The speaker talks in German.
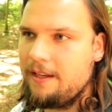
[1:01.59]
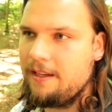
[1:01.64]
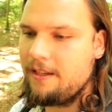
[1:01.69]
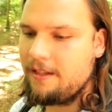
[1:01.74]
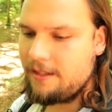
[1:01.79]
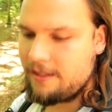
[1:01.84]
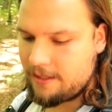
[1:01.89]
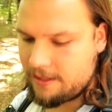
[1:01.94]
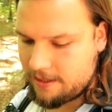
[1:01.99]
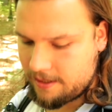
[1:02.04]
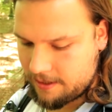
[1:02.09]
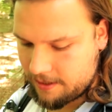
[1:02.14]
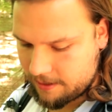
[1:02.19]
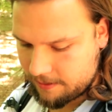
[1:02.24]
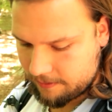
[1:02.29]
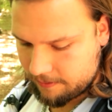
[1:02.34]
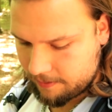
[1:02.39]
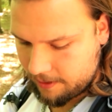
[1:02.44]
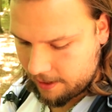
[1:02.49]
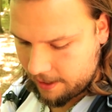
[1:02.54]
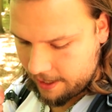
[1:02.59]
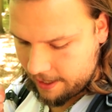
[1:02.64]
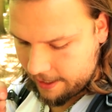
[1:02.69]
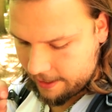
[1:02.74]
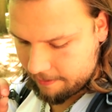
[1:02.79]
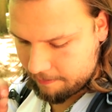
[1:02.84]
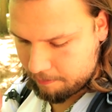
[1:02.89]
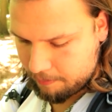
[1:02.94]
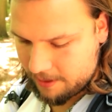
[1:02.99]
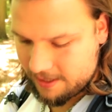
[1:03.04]
ist
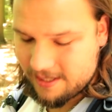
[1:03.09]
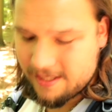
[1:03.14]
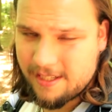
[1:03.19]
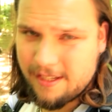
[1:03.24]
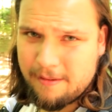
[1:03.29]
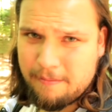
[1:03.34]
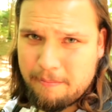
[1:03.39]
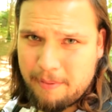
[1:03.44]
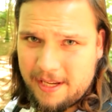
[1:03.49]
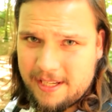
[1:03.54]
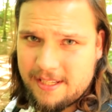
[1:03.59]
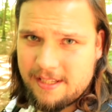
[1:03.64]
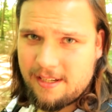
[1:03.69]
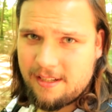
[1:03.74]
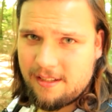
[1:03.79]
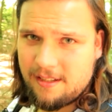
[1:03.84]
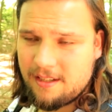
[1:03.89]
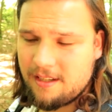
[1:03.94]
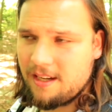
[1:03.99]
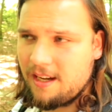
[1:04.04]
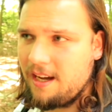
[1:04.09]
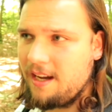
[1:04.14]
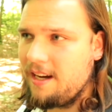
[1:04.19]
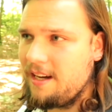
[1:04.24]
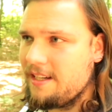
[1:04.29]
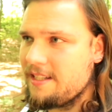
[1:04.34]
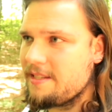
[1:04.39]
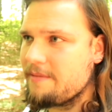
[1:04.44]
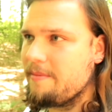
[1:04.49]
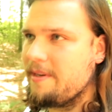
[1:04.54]
ein bisschen besser ja,
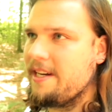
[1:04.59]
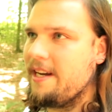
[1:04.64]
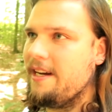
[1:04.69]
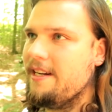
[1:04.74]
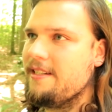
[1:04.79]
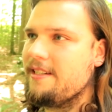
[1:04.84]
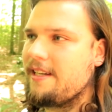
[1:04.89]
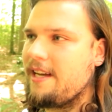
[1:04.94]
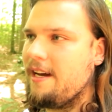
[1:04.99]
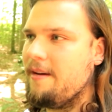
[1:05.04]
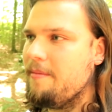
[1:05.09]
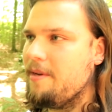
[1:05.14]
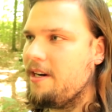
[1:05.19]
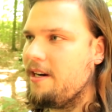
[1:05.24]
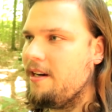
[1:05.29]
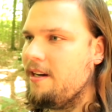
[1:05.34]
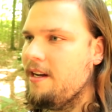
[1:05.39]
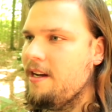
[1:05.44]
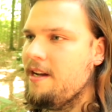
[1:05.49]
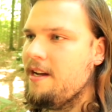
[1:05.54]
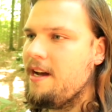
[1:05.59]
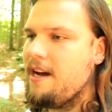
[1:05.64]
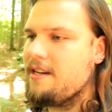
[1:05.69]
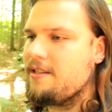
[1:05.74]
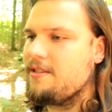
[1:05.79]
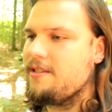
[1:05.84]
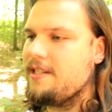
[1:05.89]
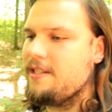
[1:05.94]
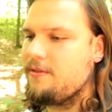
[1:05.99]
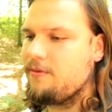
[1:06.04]
als meine alte Kamera.
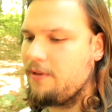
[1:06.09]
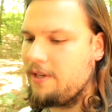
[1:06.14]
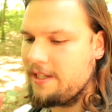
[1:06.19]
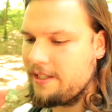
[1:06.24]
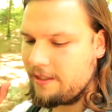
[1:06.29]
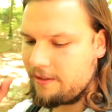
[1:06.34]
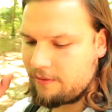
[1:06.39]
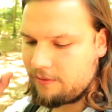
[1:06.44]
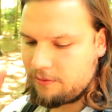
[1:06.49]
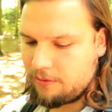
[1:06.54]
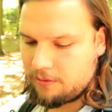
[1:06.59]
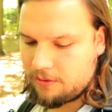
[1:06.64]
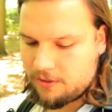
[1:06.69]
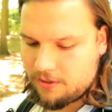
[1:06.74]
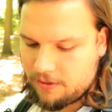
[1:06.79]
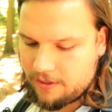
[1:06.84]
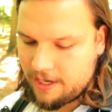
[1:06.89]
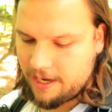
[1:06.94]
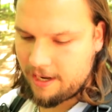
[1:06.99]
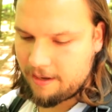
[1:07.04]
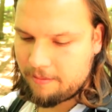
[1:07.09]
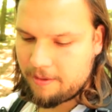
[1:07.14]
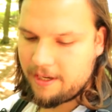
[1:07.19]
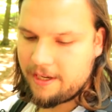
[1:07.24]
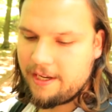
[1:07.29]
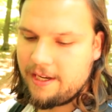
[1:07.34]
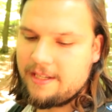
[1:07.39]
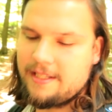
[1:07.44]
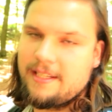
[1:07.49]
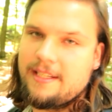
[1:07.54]
Also sie ist vor allen Dingen
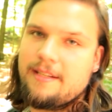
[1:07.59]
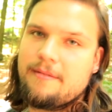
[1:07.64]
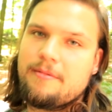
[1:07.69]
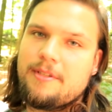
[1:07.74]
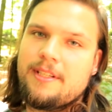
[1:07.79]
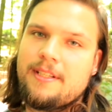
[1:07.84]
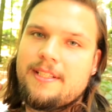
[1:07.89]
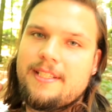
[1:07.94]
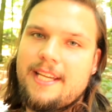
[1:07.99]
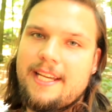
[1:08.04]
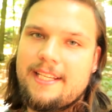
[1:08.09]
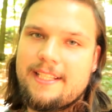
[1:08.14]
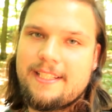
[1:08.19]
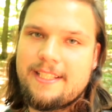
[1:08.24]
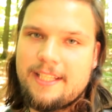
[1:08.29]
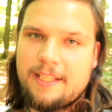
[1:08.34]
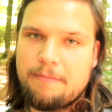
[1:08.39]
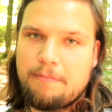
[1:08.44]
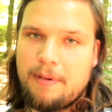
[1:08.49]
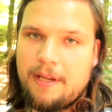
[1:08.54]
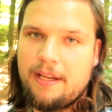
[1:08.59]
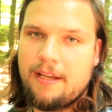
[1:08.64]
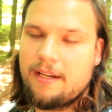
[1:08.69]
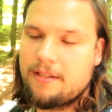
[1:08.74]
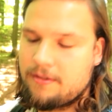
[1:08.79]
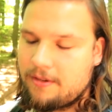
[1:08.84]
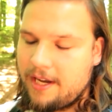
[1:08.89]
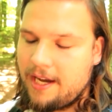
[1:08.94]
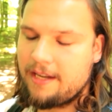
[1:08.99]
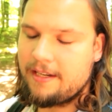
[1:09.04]
funktionabler. Ja. Sie nimmt in 60p,
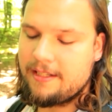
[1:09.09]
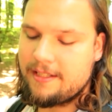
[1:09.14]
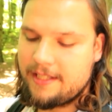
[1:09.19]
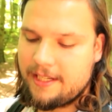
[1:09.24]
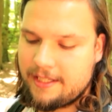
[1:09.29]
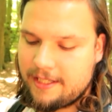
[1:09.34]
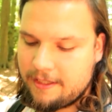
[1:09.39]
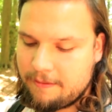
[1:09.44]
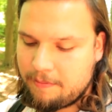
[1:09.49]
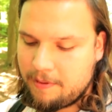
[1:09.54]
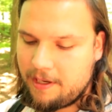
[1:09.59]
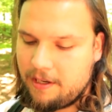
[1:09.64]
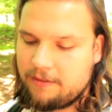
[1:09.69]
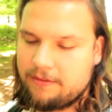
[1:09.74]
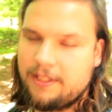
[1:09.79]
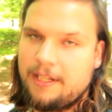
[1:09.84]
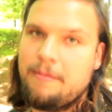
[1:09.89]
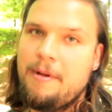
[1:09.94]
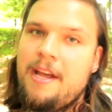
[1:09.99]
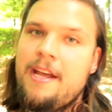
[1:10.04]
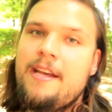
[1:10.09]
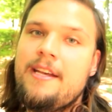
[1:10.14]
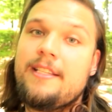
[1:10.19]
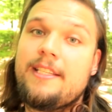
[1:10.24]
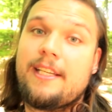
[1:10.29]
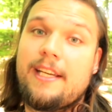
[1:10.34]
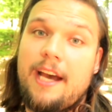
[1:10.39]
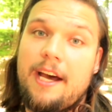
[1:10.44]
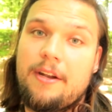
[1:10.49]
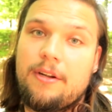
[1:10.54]
also kann in 60p aufnehmen.
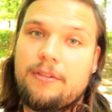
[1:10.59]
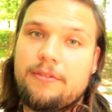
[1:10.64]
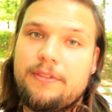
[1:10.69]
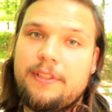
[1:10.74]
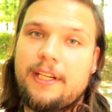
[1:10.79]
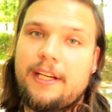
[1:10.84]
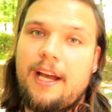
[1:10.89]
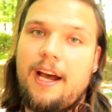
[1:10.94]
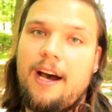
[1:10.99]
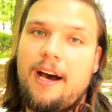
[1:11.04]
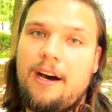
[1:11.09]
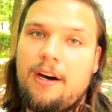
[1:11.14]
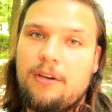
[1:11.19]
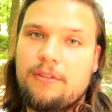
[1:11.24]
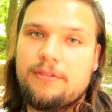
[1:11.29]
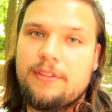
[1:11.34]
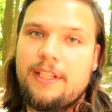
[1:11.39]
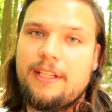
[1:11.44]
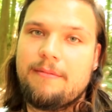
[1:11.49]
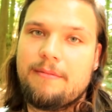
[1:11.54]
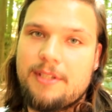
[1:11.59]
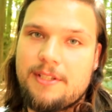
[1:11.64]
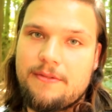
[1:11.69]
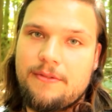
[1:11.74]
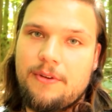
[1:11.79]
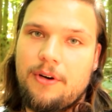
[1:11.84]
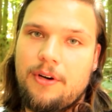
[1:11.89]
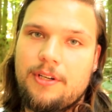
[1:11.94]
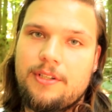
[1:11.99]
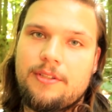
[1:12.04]
Sie kann auch 4K aufnehmen,
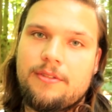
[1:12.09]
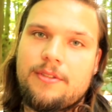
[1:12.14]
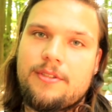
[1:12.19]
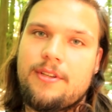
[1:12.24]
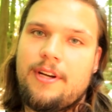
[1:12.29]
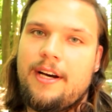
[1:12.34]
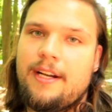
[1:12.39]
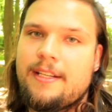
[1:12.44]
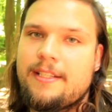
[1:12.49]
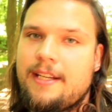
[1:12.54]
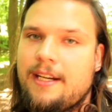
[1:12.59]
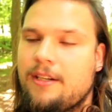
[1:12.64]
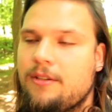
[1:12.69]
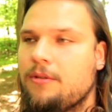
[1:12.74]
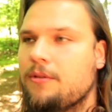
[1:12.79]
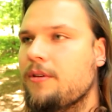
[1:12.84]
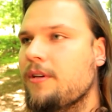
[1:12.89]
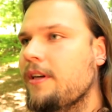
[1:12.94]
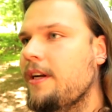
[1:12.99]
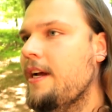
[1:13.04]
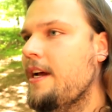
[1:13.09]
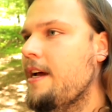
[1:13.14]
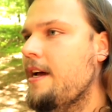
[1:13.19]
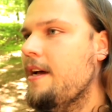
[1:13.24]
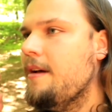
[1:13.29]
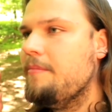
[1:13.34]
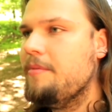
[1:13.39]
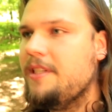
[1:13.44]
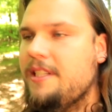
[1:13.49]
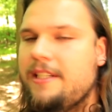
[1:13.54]
was wir heute uns noch alles angucken.
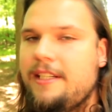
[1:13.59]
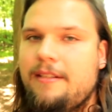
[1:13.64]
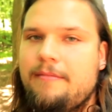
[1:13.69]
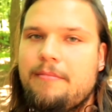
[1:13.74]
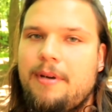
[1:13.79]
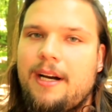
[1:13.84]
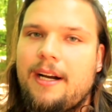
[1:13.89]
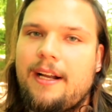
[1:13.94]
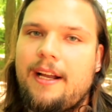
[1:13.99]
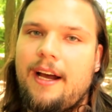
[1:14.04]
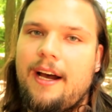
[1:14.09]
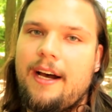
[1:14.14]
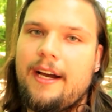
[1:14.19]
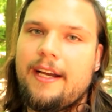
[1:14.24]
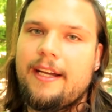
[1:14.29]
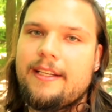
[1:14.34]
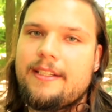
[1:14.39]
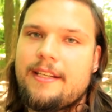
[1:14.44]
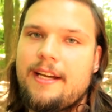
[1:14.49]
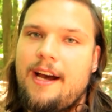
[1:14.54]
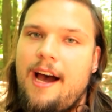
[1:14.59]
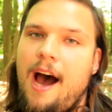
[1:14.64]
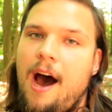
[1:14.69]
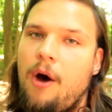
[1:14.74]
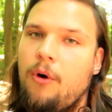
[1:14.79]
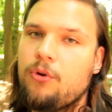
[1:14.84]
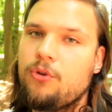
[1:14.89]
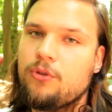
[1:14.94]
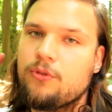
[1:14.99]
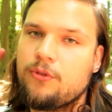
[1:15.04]
Bedienbarkeit, ja,
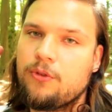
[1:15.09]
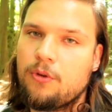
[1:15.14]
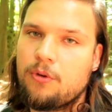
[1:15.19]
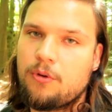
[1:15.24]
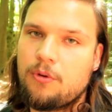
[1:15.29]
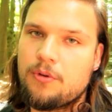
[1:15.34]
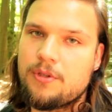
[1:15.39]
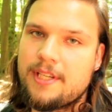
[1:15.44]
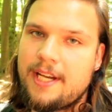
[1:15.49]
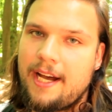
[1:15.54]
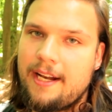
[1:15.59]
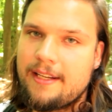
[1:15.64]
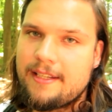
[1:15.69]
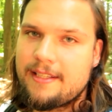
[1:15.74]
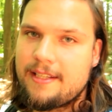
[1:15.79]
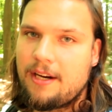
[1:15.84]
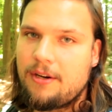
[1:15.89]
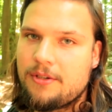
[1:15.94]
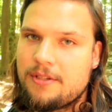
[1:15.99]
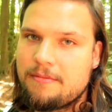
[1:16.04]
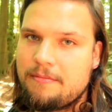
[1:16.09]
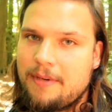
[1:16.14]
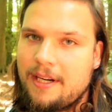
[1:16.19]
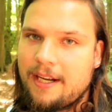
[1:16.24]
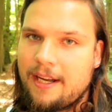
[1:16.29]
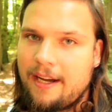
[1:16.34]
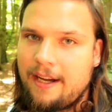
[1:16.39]
Autofokus, alles tausendmal